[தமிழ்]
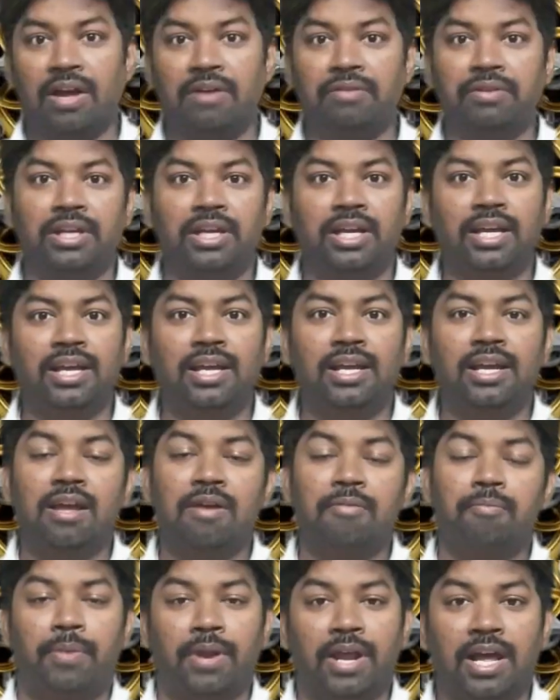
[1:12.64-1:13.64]
அதாவது
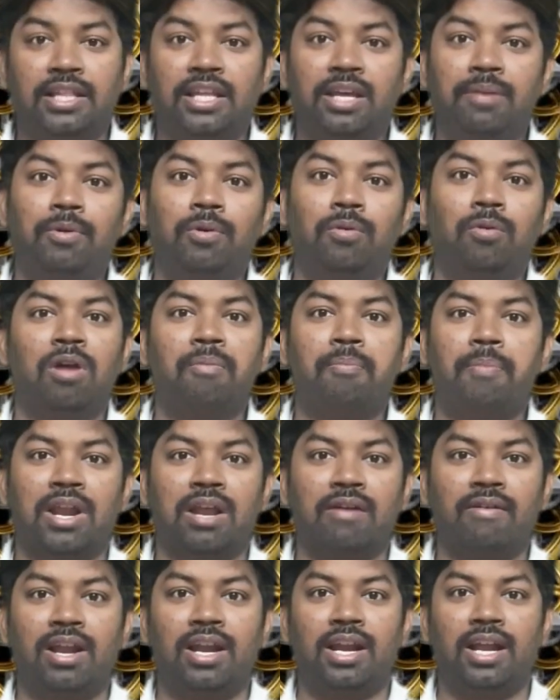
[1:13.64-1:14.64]
பிரதீப் கூட
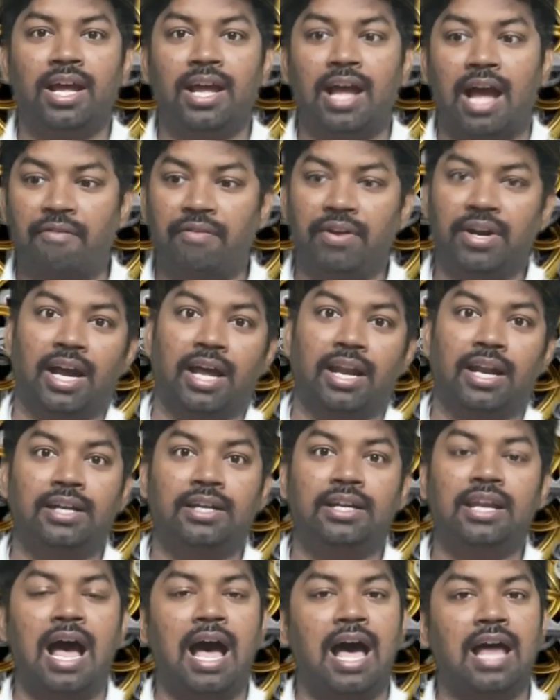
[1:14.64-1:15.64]
பரவாயில்ல அவன்
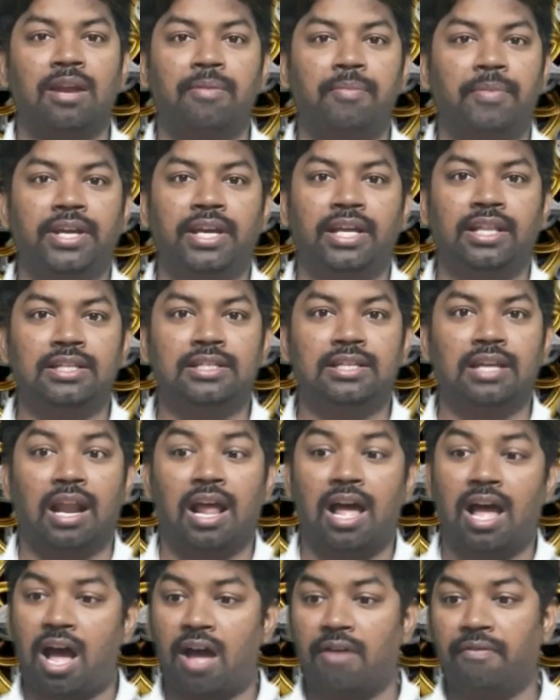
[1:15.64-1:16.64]
கரெக்டாக ஆறரை மணிக்கு
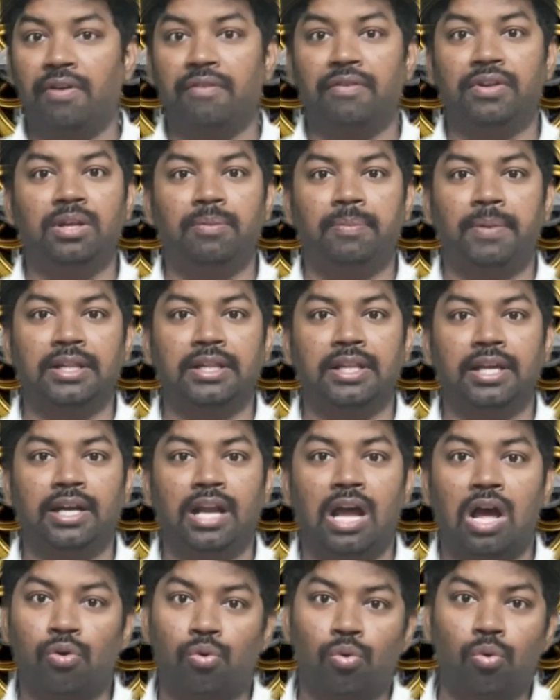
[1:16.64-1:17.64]
எந்திரிச்சிடறான் அவன் வந்து
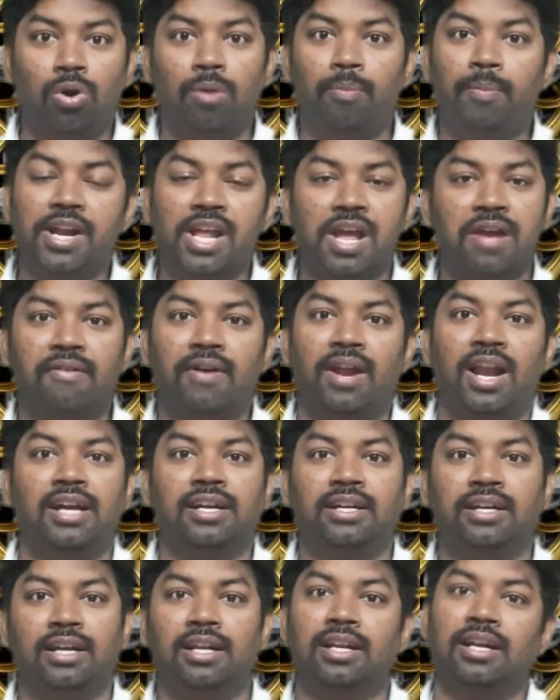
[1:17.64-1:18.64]
பார்த்தீங்கன்னா ரூல் படி அவன்
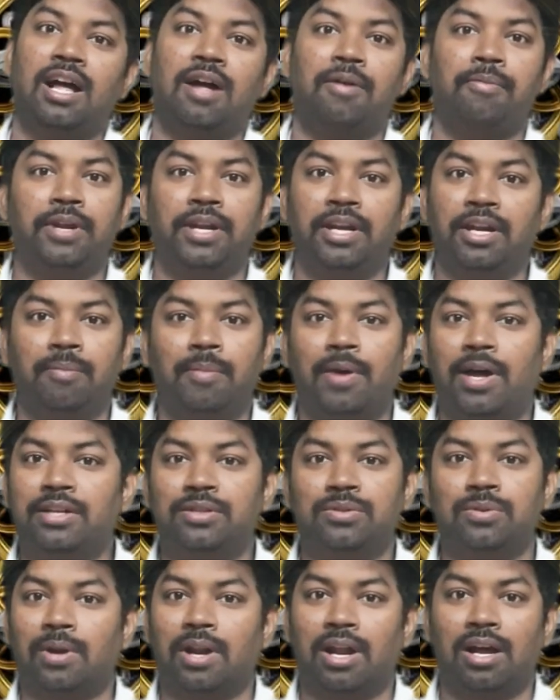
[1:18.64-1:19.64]
விளாண்டுக்கிட்டு இருக்கான் அப்படின்ற
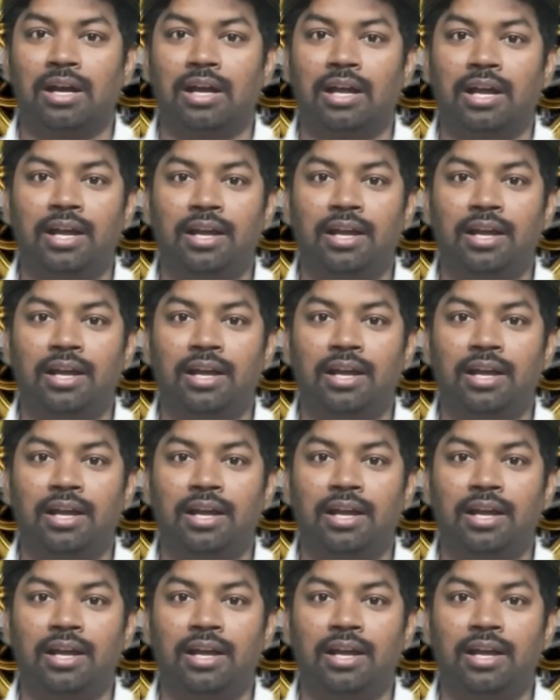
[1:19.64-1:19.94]
மாதிரி சொல்கிறாங்க